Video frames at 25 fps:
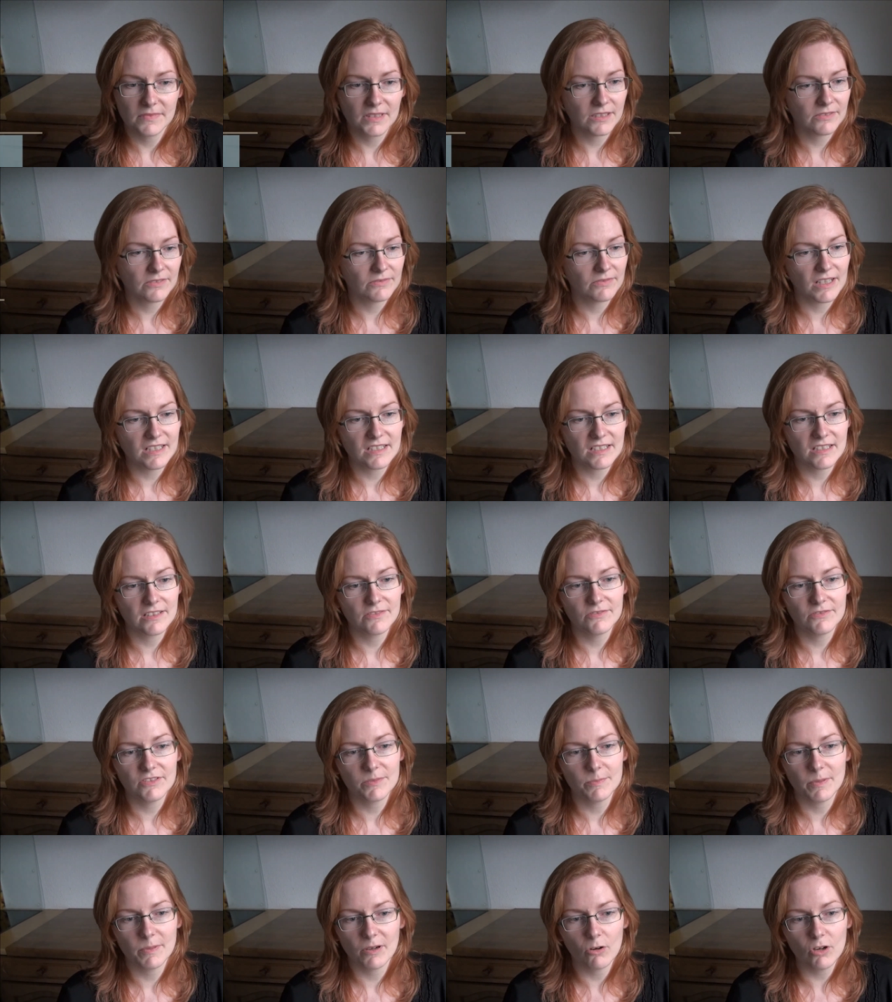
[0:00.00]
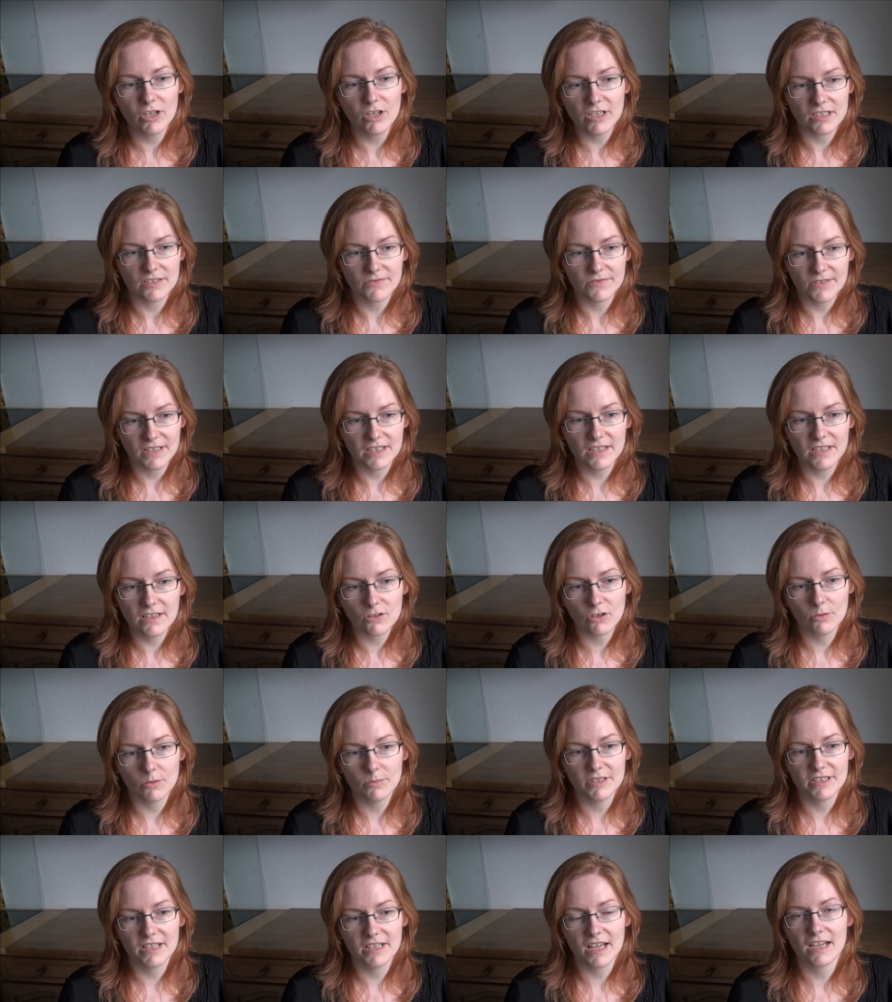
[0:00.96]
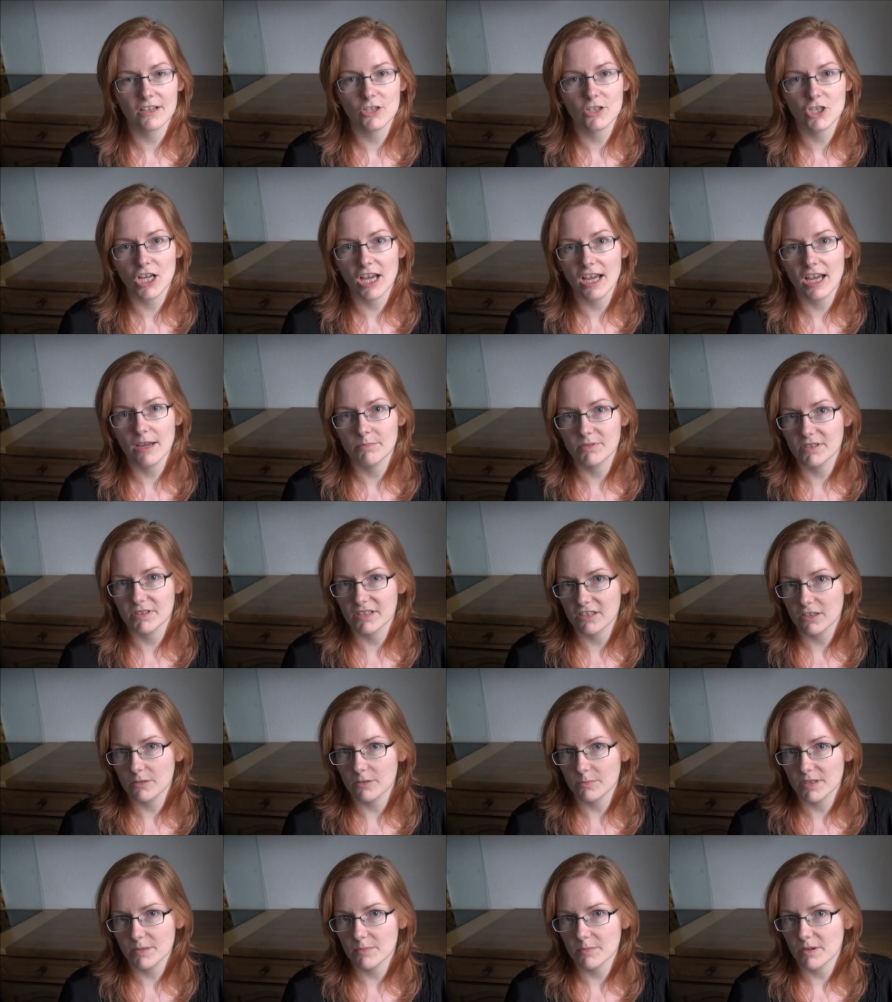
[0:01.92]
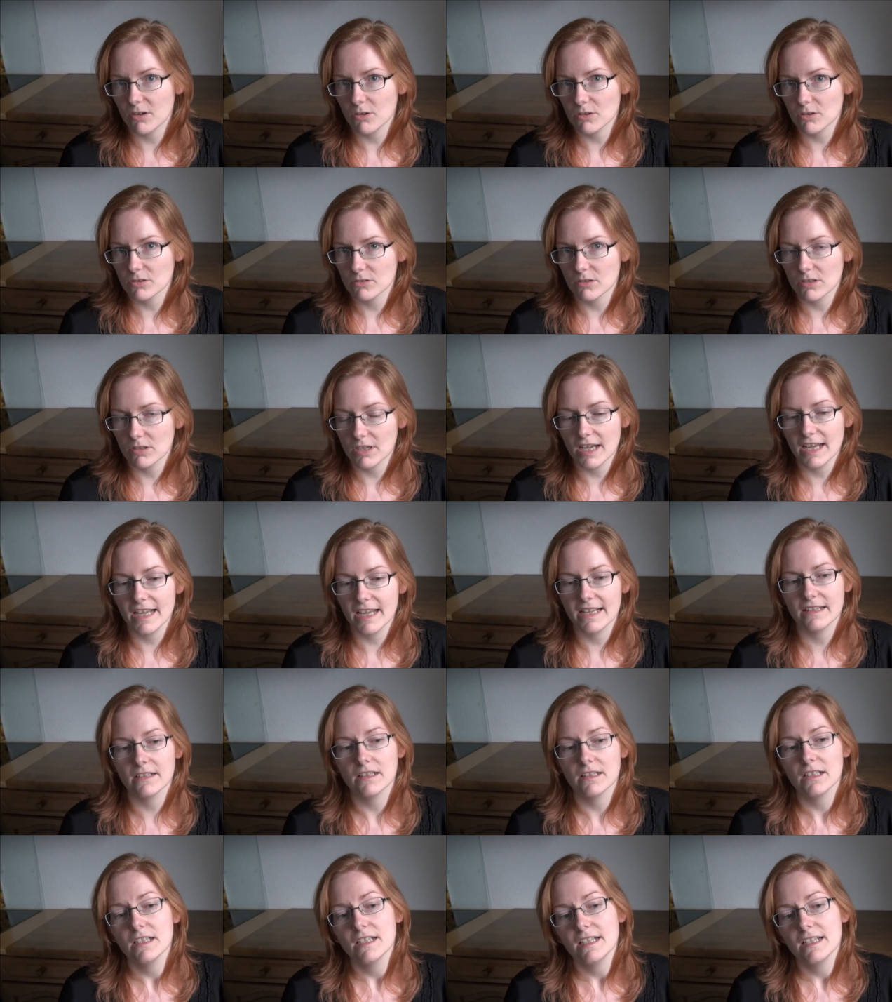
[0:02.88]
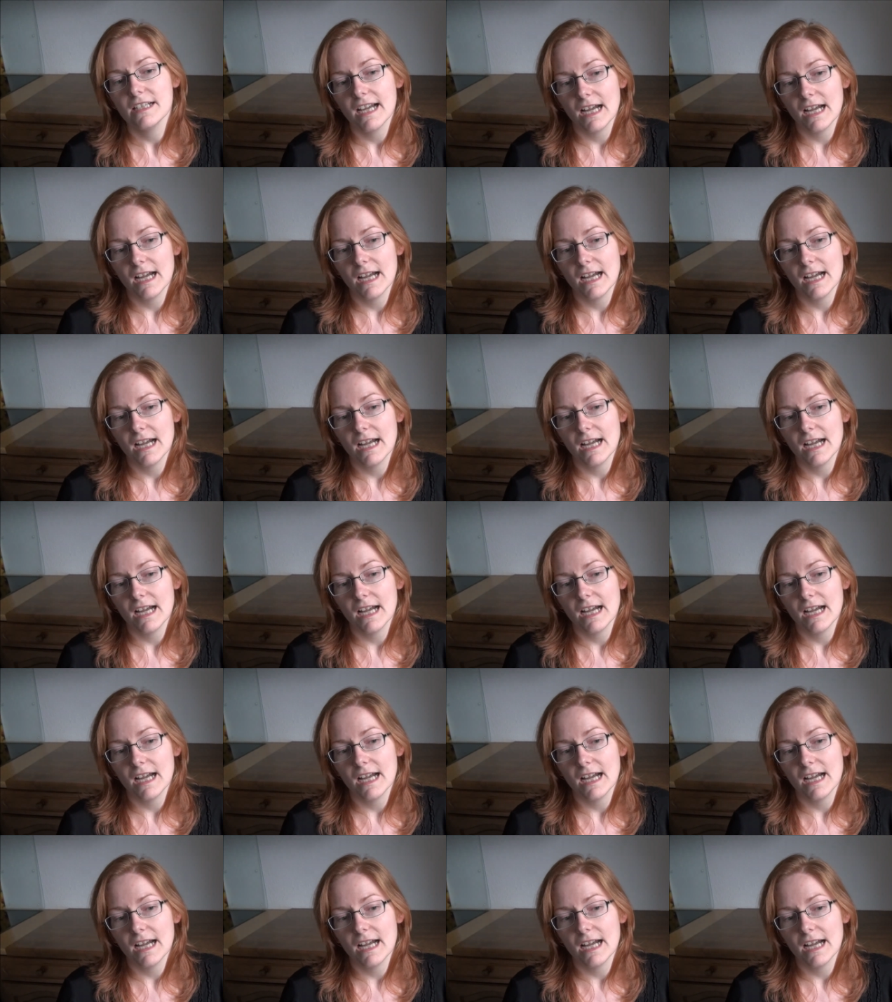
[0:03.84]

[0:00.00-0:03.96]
ich weiß nicht, wie es bei euch ist, wenn ihr Kommentare schreibt. Ich glaube, ihr braucht noch keine.